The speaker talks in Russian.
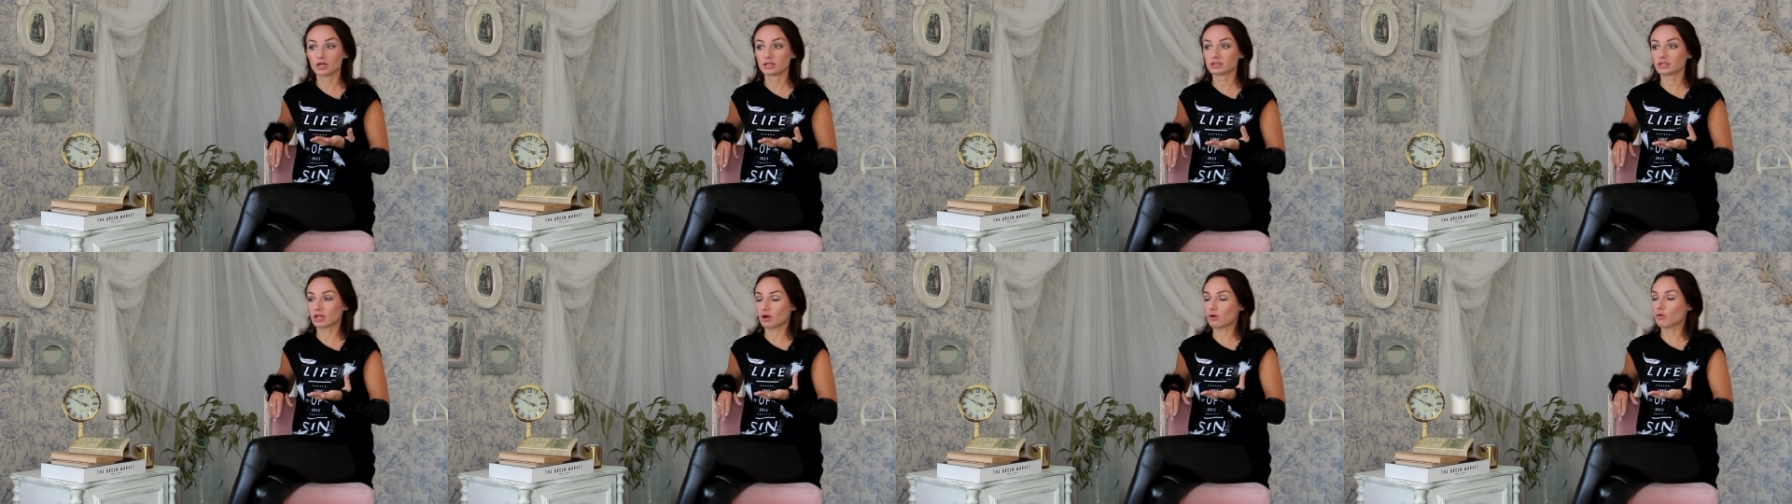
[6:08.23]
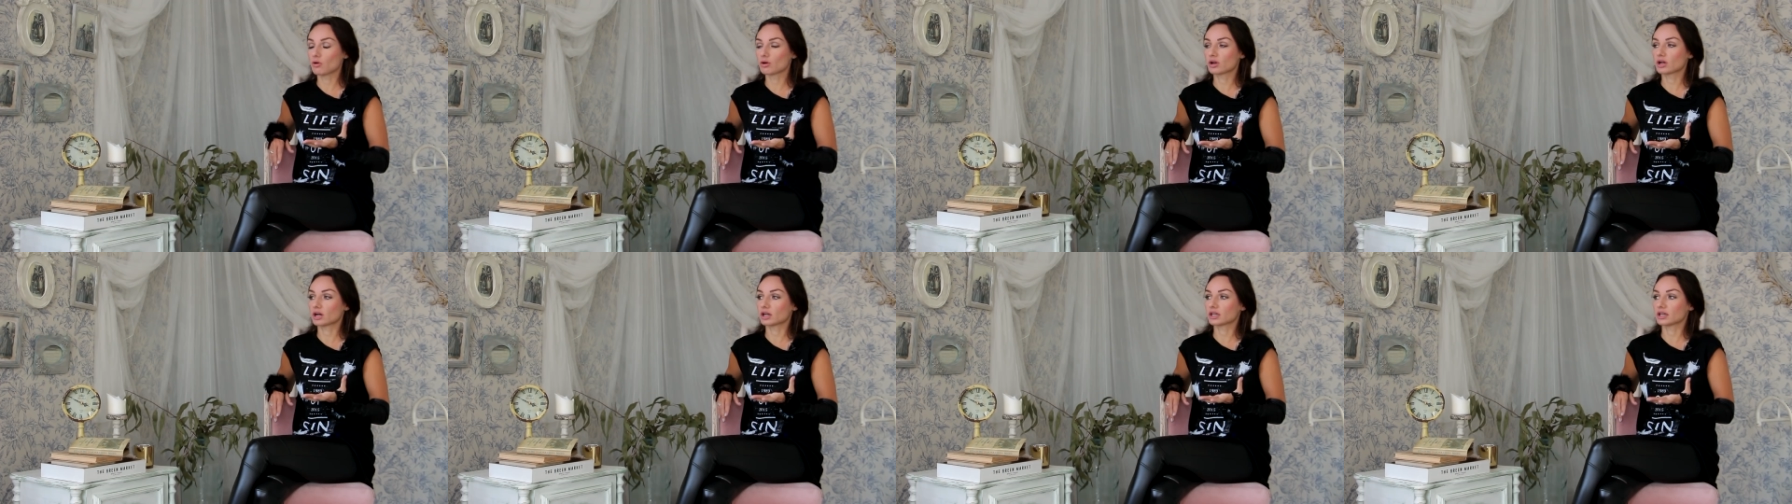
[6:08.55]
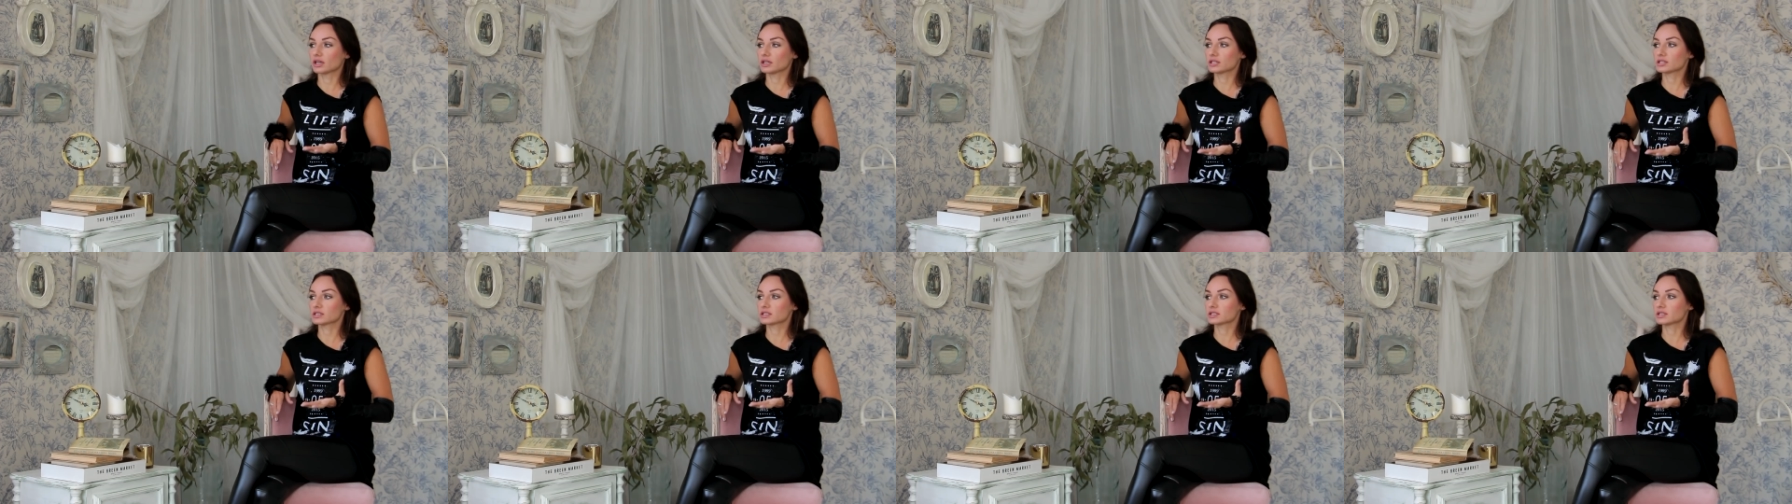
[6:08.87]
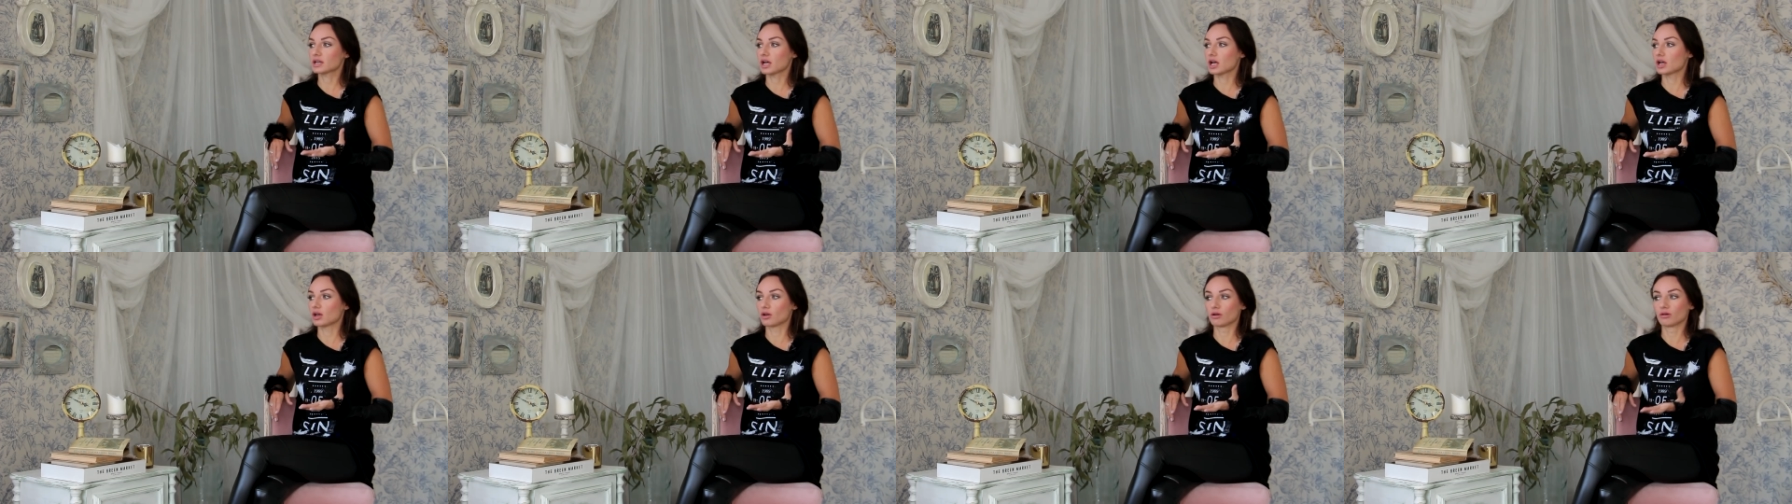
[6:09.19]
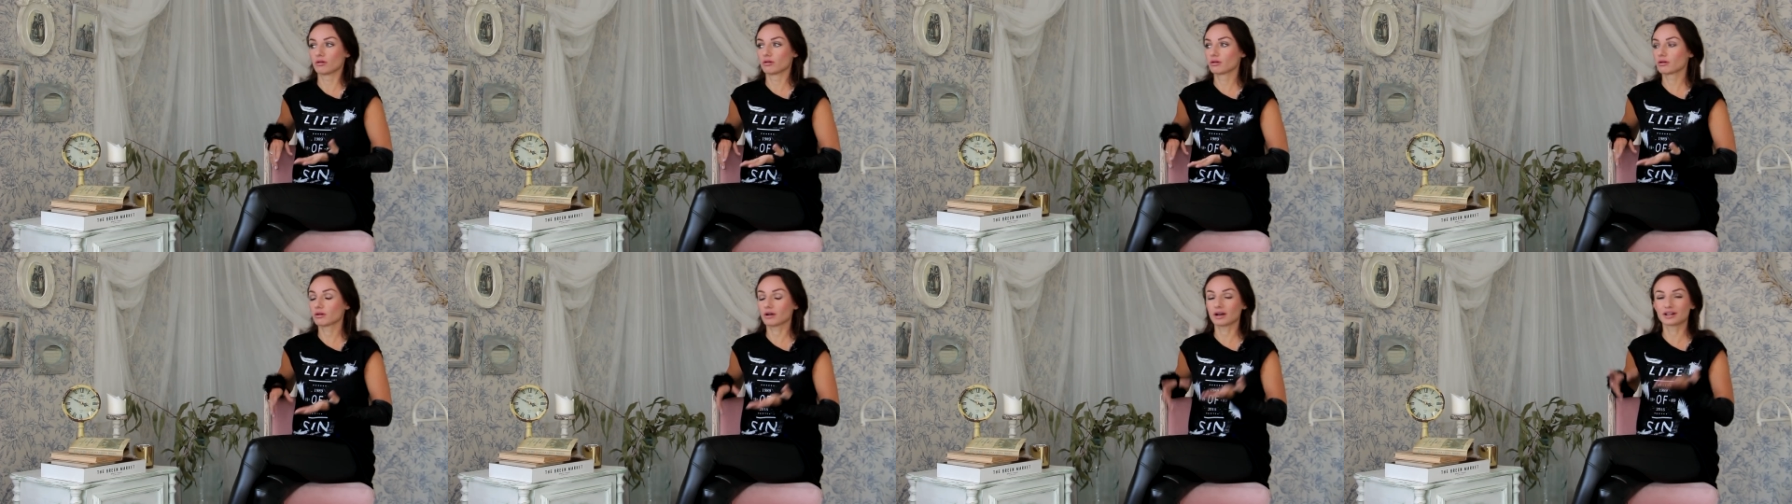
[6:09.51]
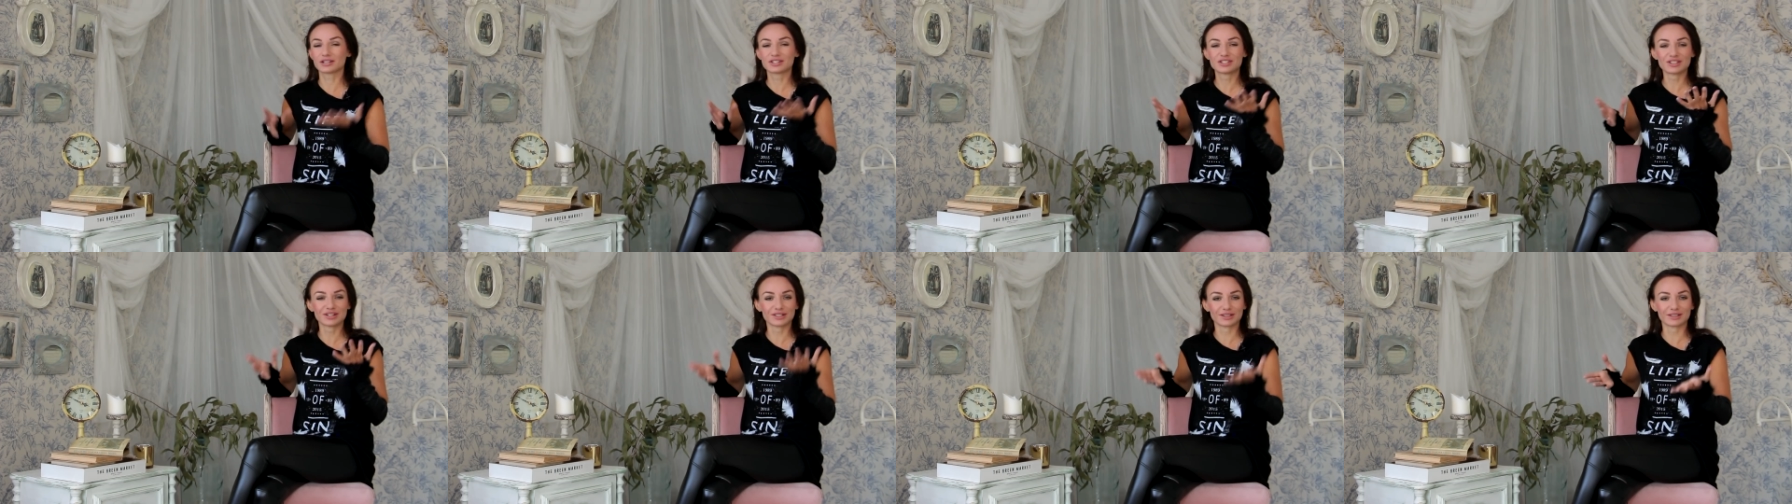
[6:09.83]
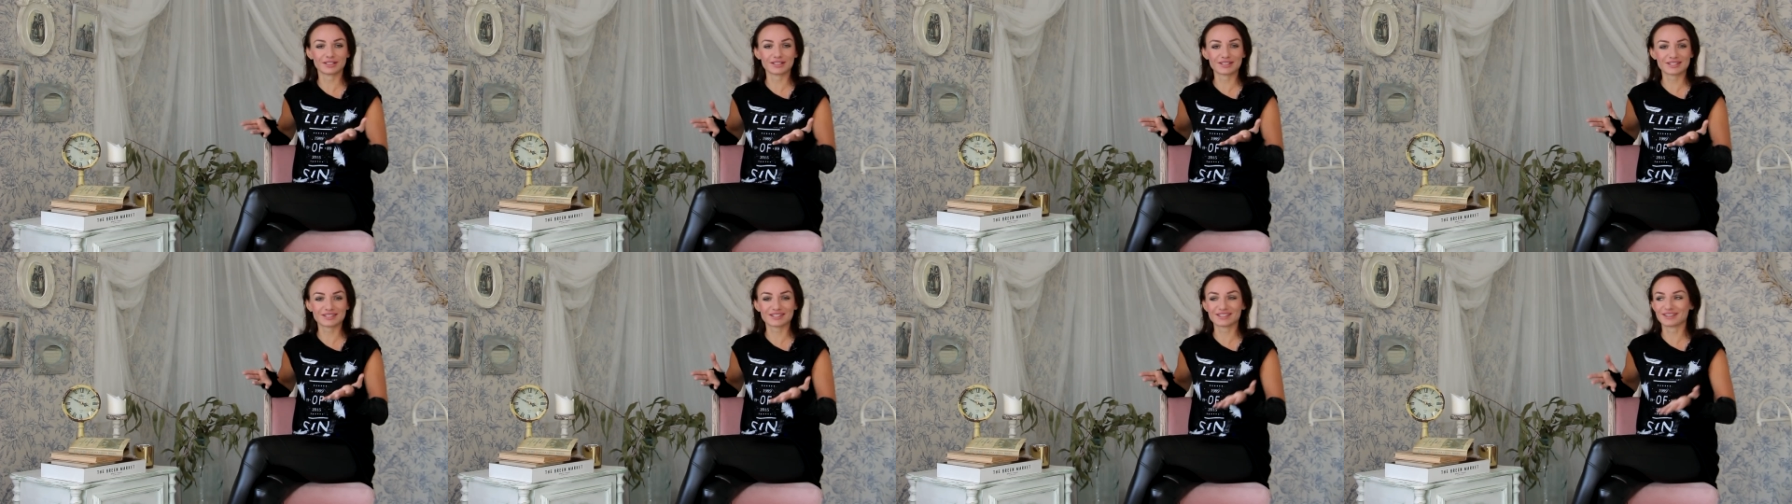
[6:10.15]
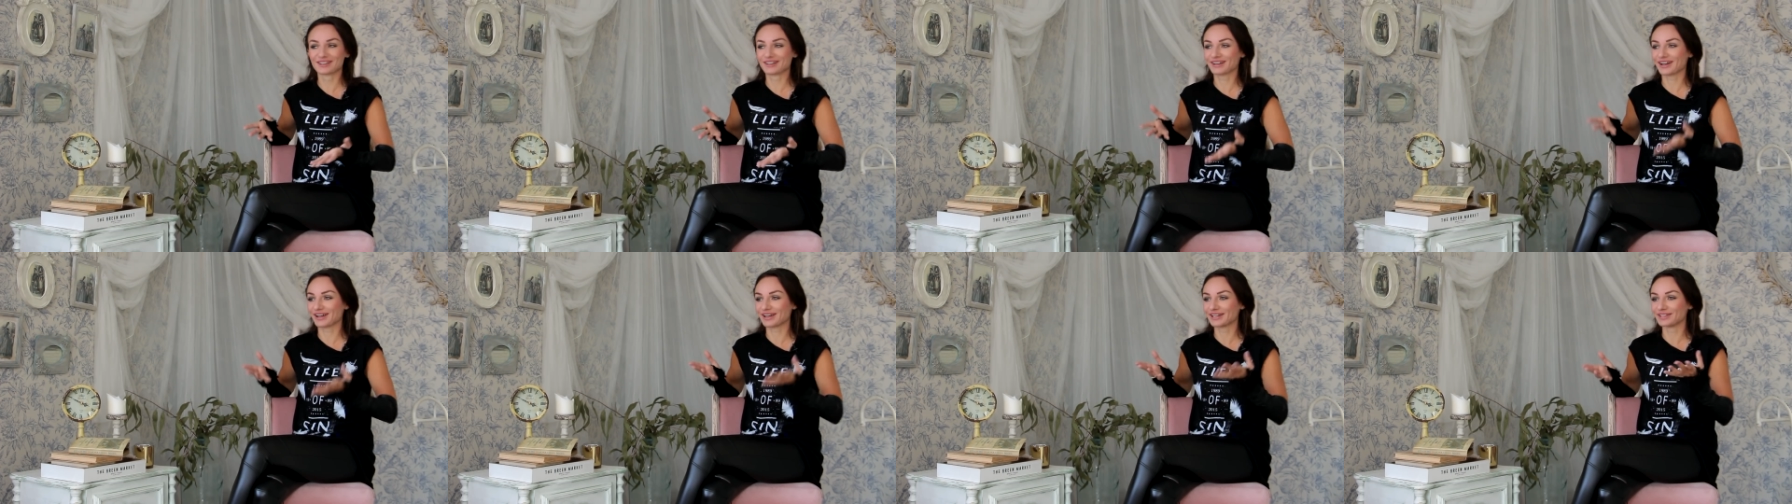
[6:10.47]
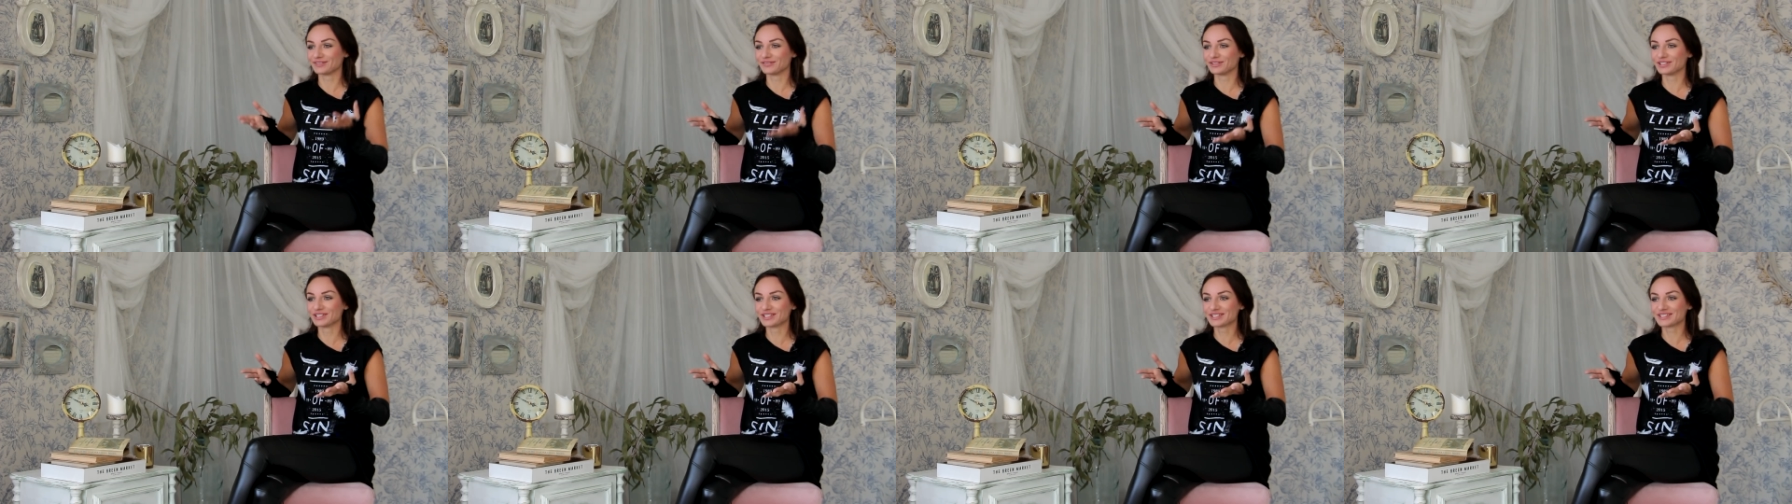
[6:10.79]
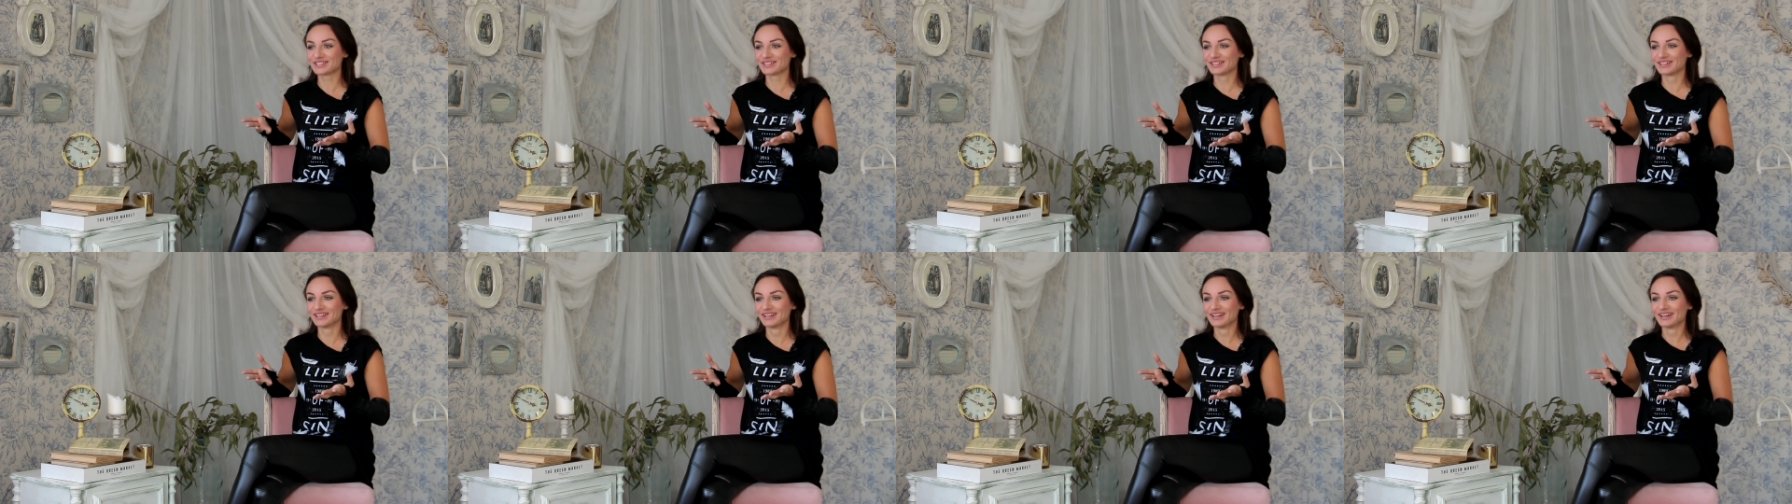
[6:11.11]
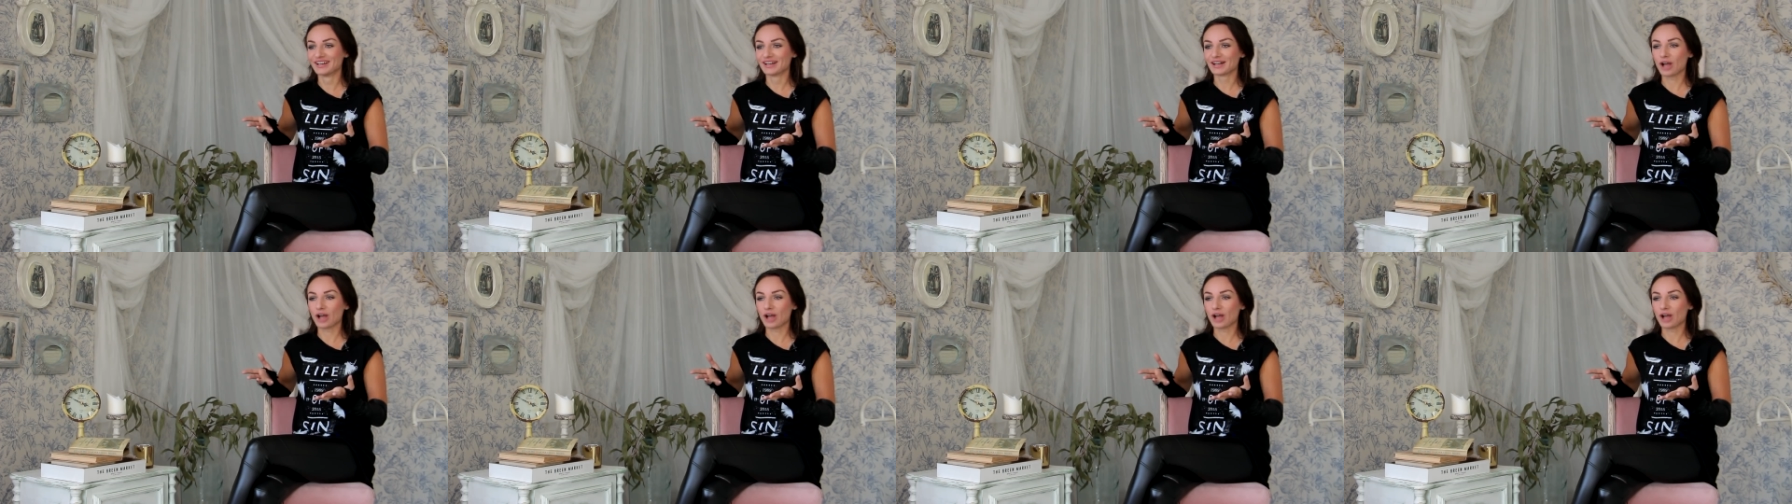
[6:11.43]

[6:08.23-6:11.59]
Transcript: такой, как, я не знаю, как тигрица, как львица,